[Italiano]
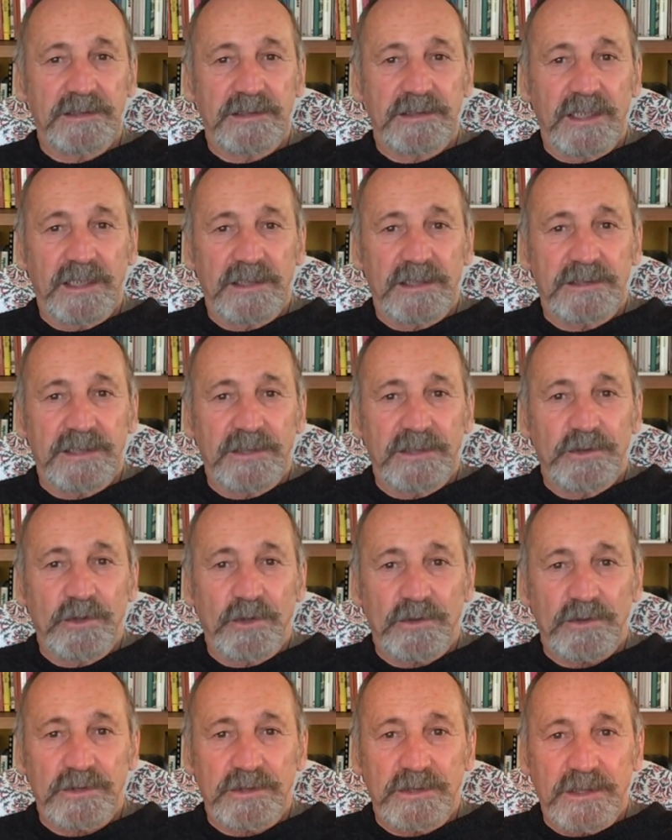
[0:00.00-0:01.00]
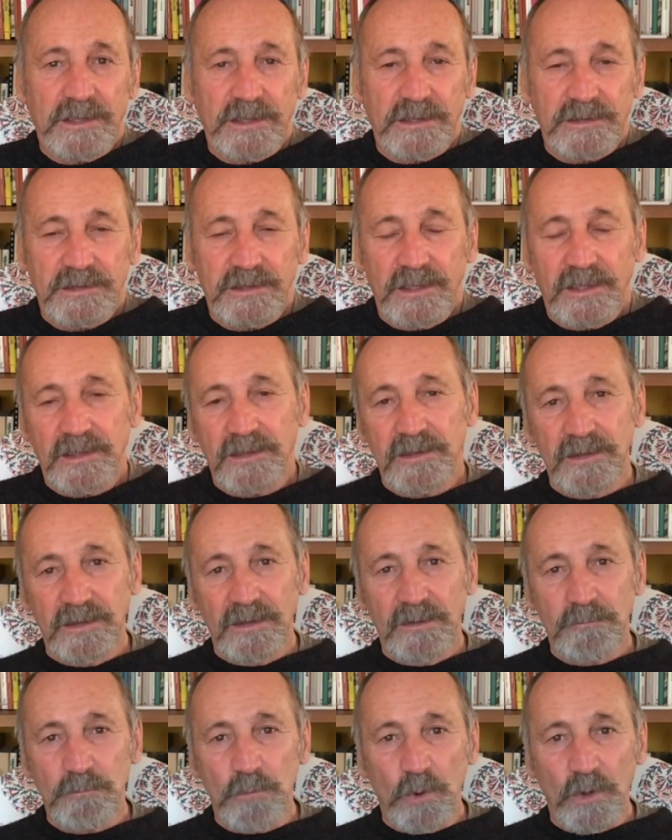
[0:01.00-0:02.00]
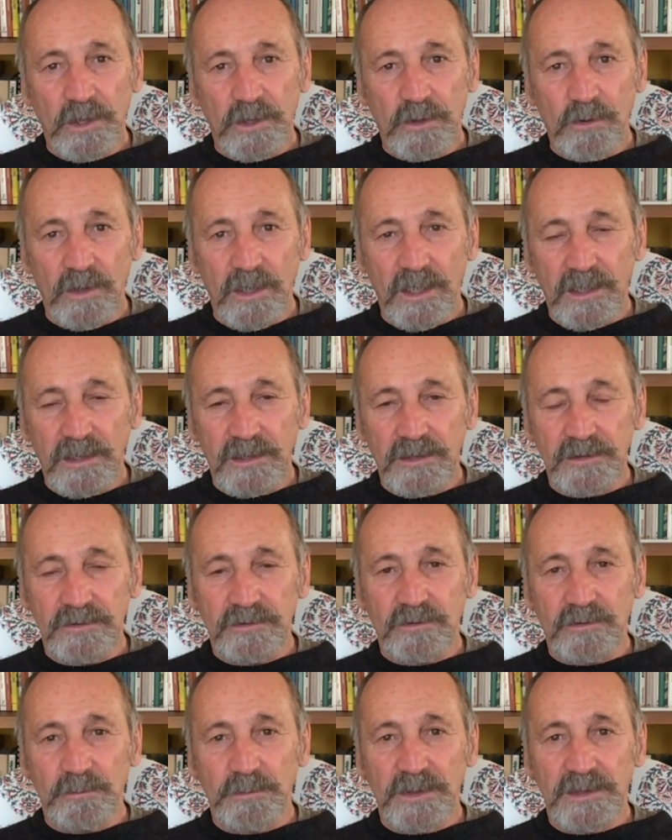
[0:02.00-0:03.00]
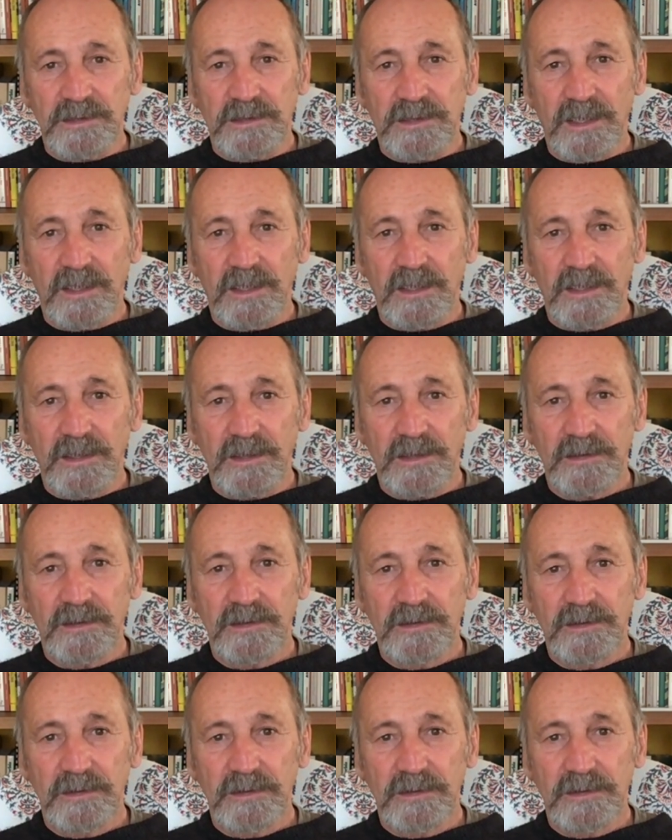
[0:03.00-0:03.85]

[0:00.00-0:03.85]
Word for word: della diagnostica sia molecolare che strumentale.